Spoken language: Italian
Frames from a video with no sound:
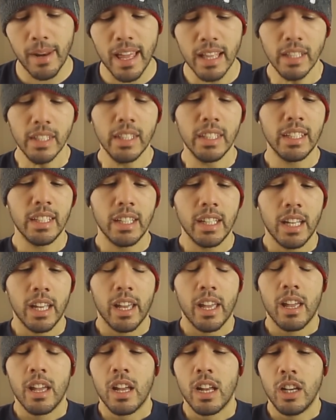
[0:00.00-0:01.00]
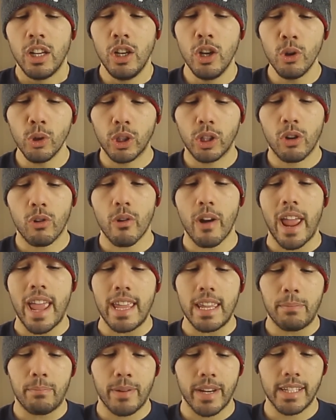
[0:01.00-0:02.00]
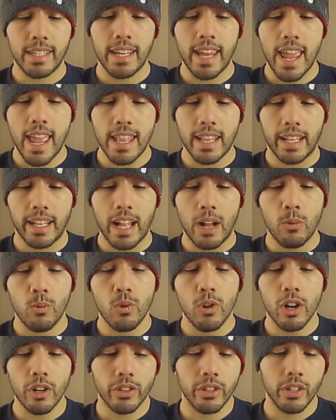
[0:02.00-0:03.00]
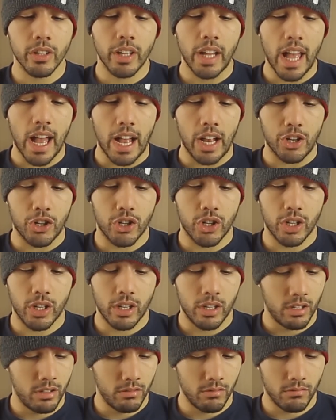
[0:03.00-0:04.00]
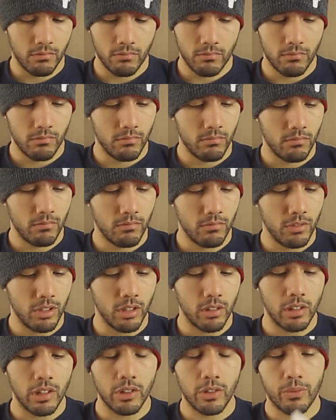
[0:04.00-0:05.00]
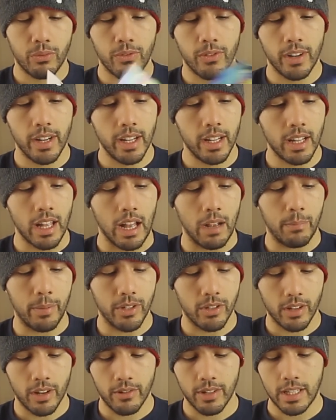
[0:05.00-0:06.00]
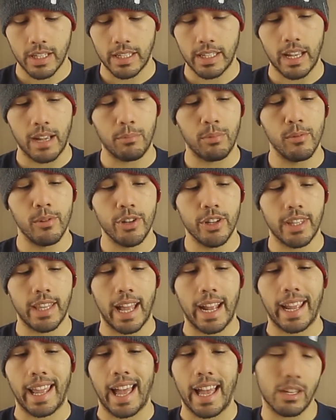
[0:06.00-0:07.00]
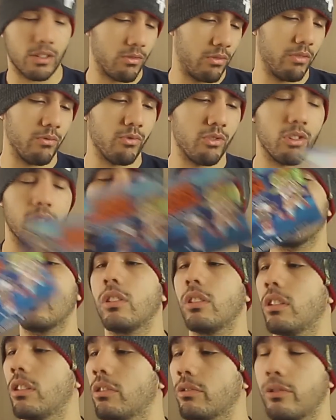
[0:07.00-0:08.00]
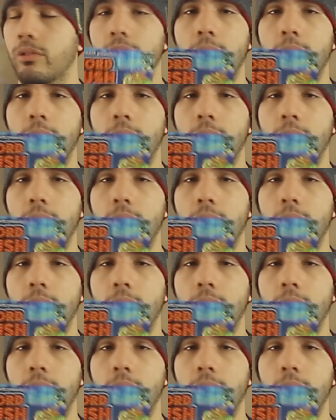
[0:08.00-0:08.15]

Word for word: bla Loot Cray presenta World Gush Download free, ah, penso che questa sia la pubblicità a caso di un gioco, di